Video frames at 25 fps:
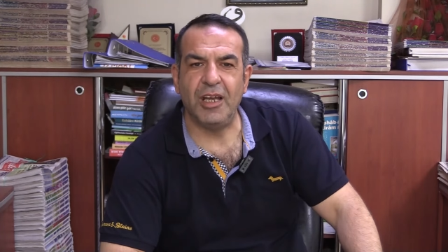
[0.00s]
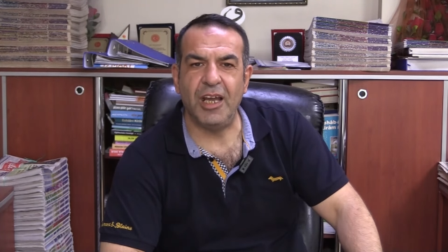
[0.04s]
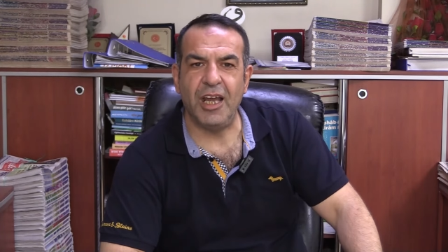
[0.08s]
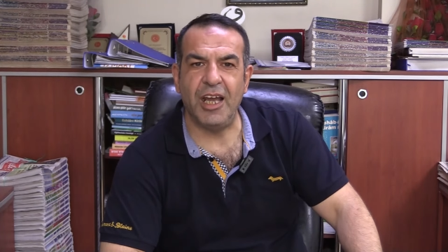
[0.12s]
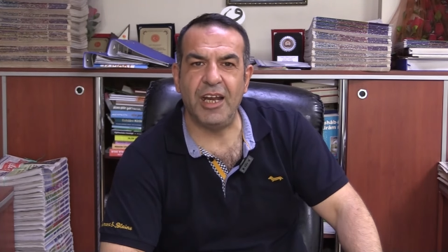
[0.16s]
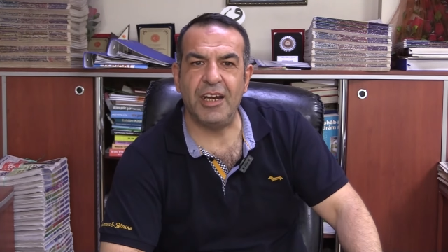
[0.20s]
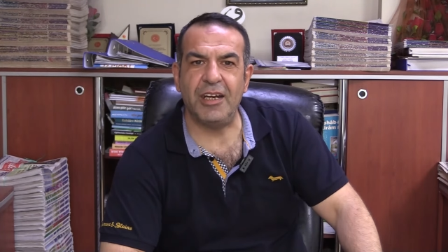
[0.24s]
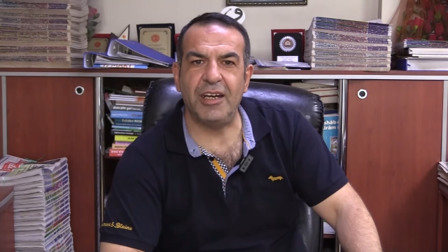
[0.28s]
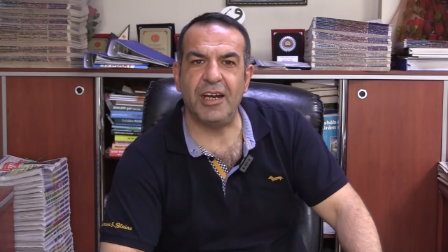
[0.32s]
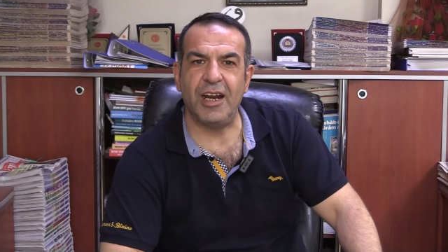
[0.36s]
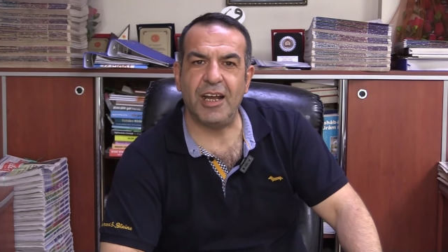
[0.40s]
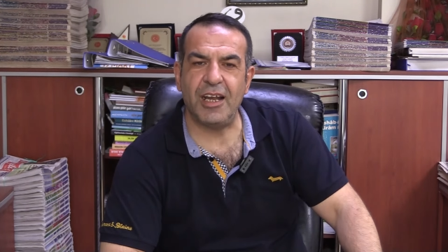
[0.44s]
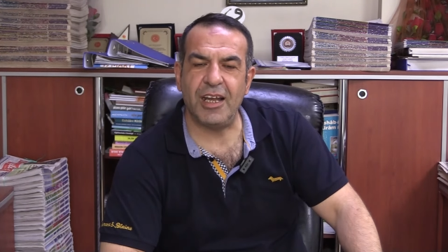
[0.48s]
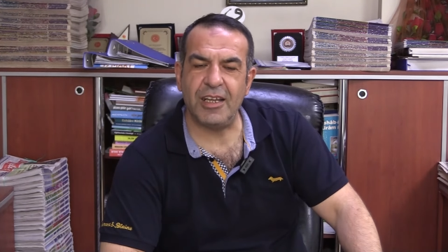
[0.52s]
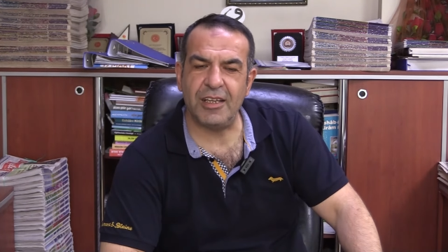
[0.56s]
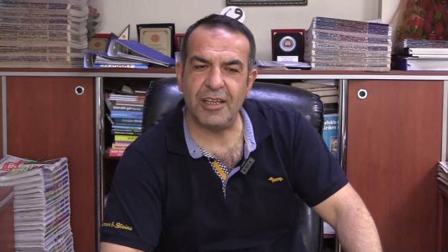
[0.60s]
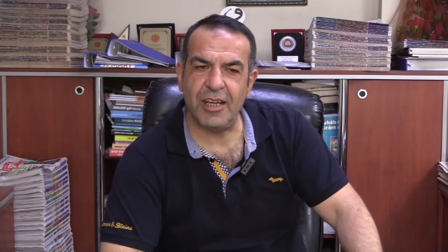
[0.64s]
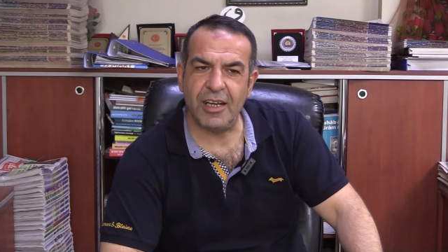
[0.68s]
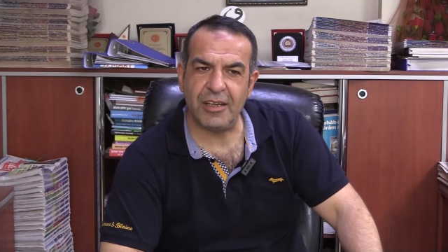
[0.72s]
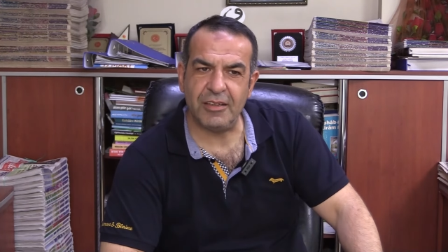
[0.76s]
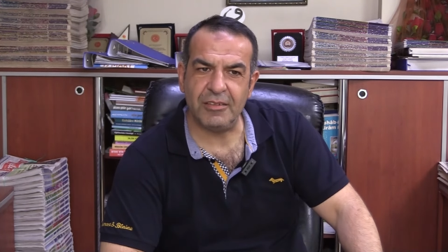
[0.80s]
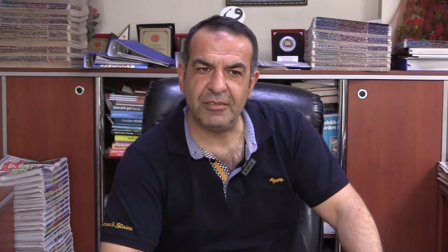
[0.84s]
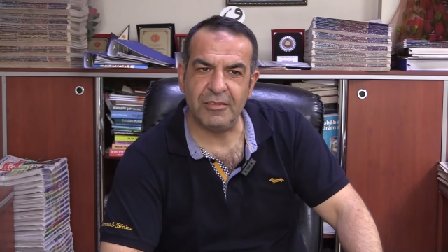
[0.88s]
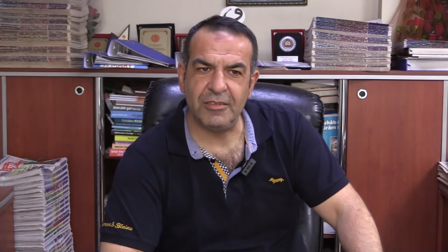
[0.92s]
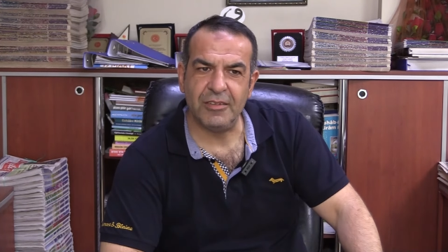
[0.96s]
Her ne
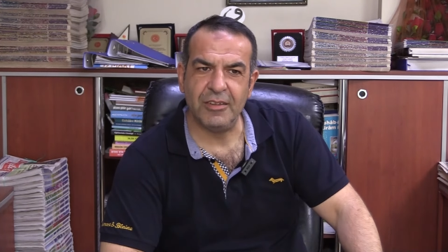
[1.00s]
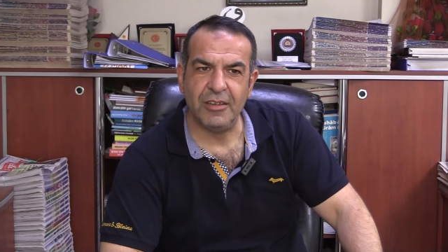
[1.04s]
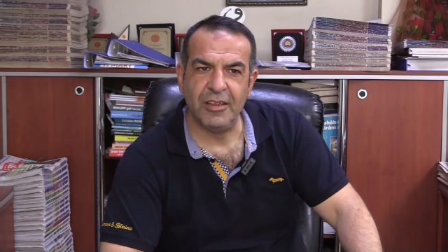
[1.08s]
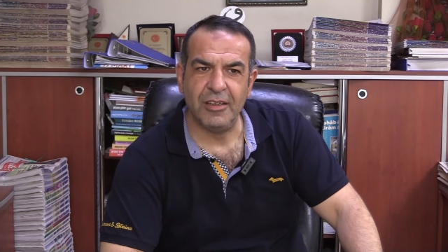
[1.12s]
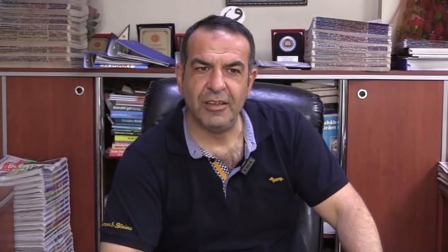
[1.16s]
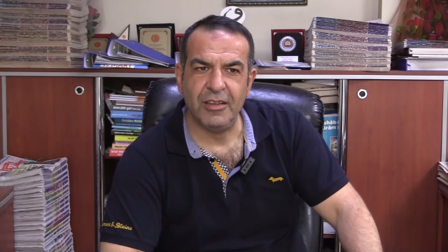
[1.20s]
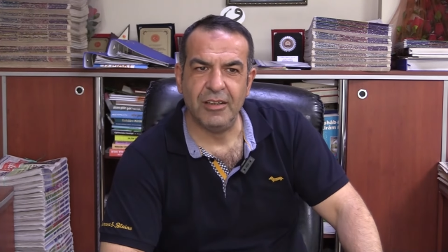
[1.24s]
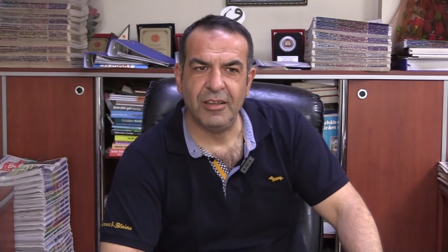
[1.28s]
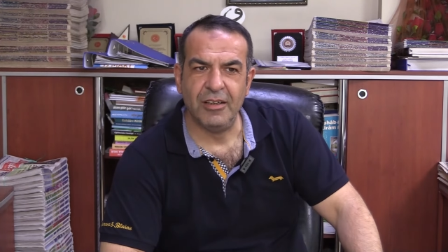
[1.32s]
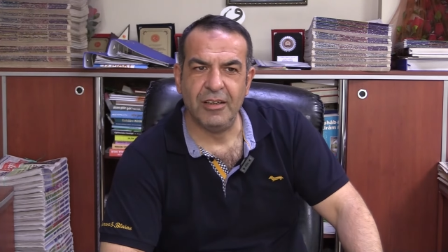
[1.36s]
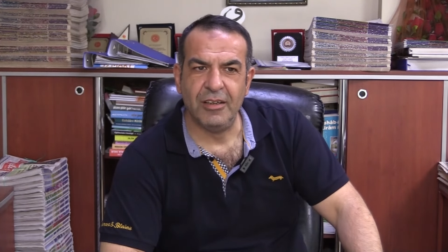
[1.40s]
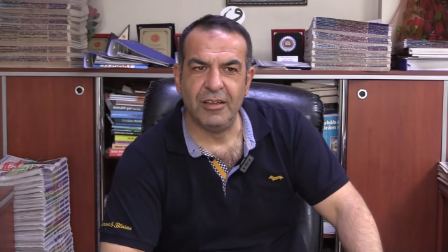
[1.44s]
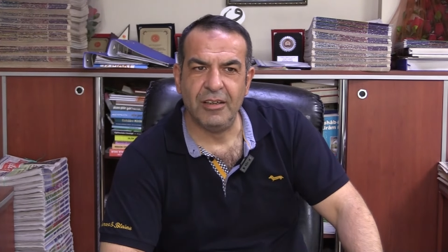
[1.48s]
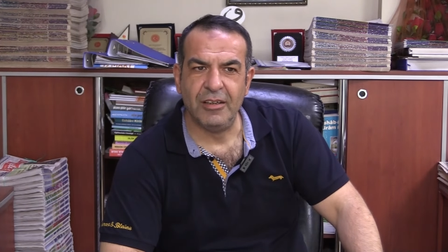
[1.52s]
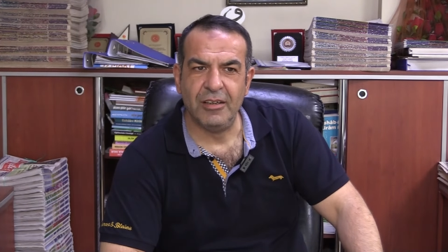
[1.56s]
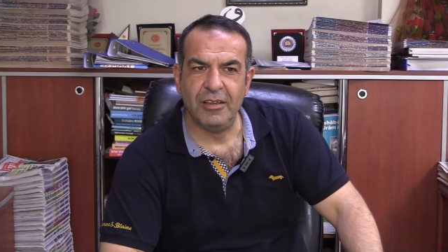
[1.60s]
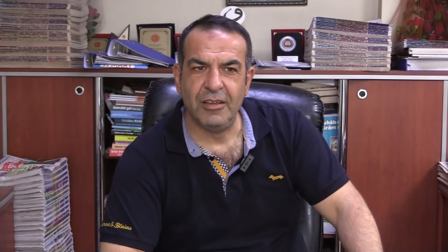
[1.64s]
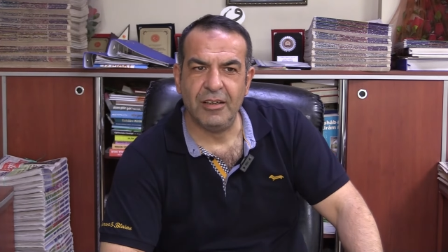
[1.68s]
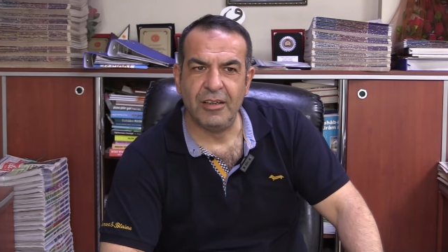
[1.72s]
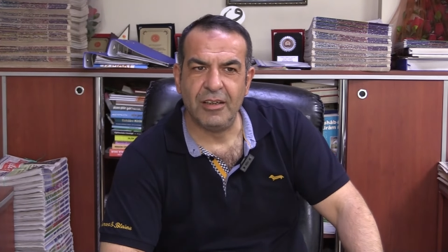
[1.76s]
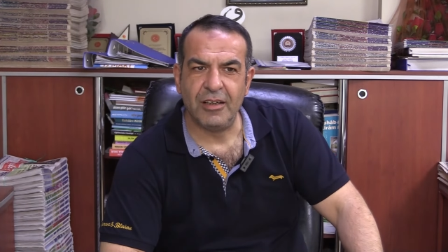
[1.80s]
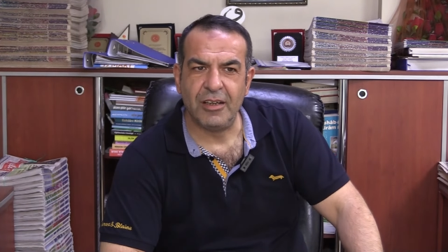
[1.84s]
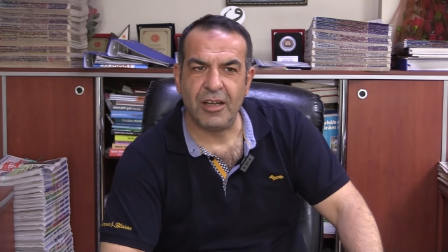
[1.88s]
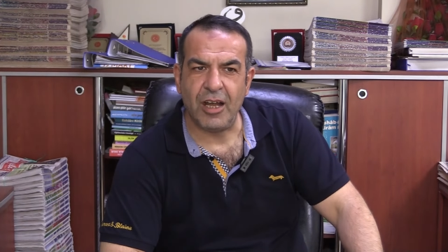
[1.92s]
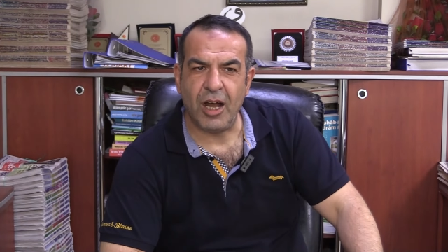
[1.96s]
kadar
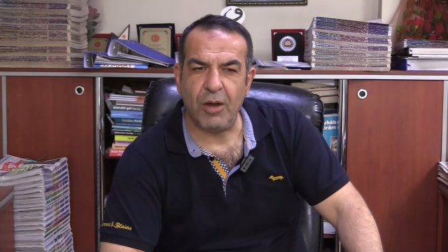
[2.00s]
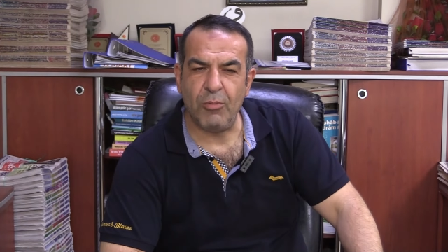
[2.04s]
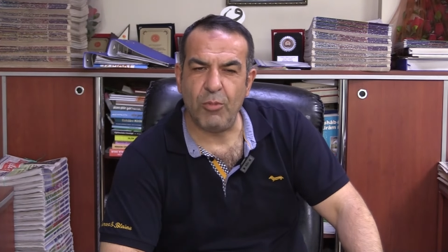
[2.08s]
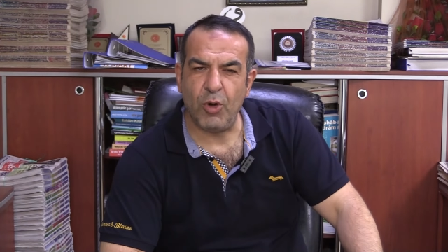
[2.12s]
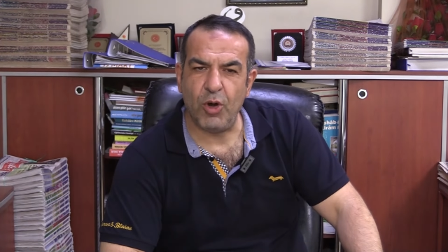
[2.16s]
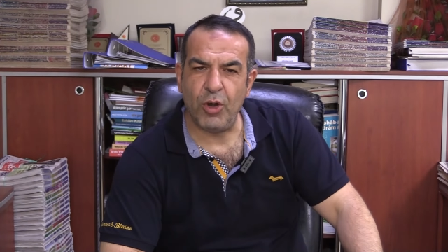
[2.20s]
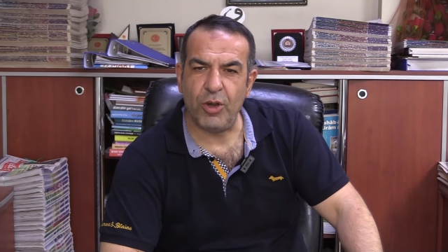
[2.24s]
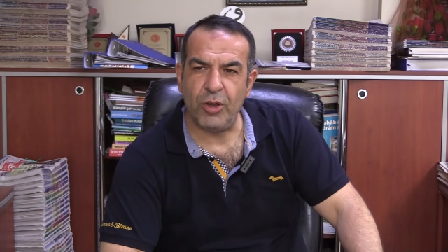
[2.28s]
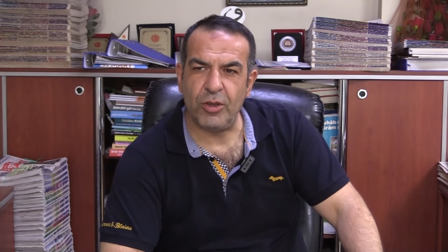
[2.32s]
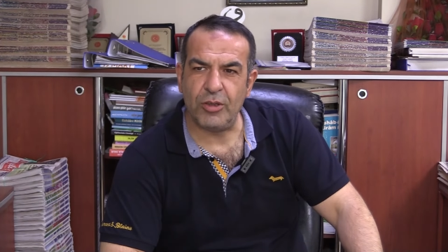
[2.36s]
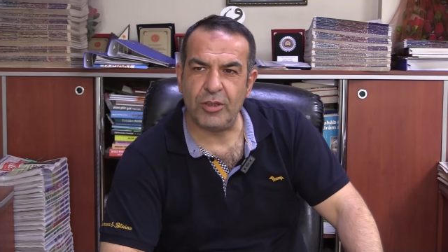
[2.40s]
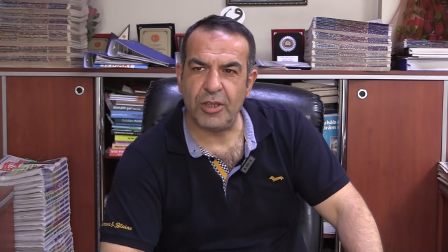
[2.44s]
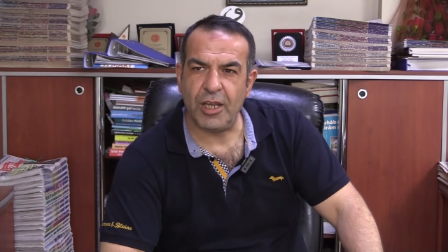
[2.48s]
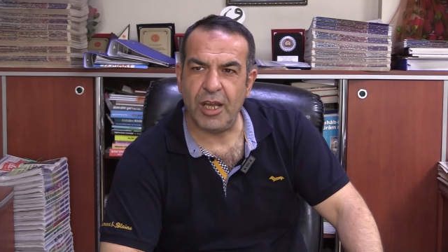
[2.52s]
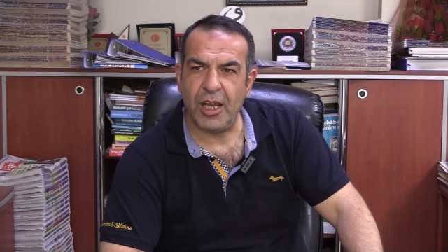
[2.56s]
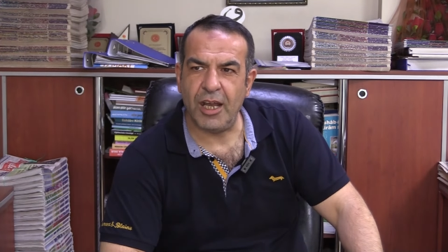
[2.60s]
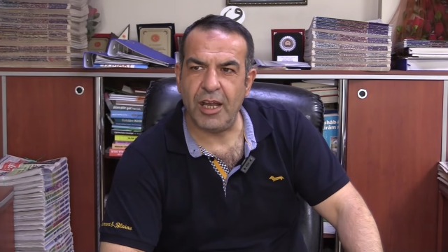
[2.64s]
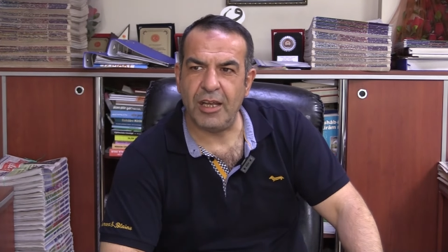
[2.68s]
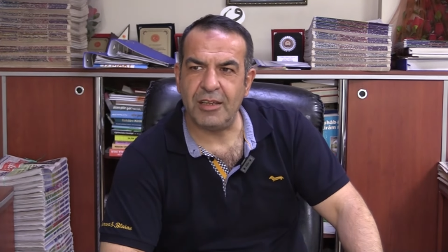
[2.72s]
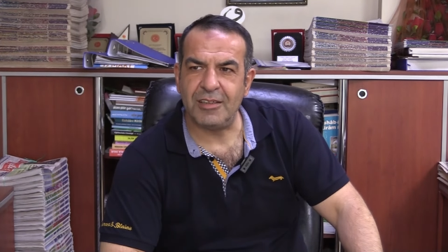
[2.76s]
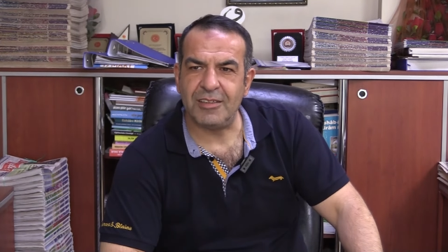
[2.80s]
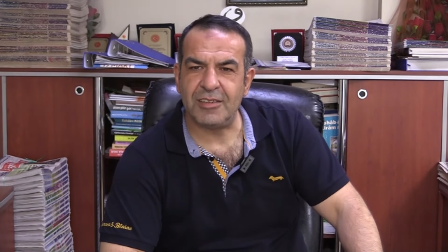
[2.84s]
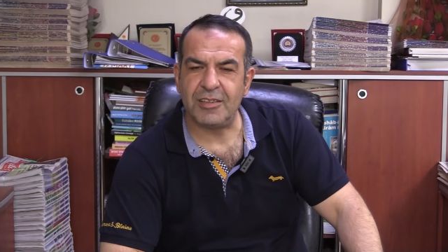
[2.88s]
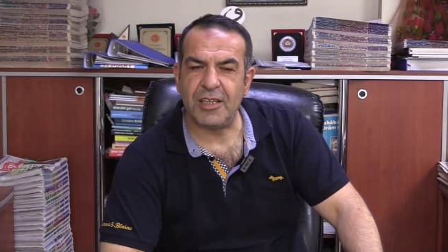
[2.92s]
kamuoyunda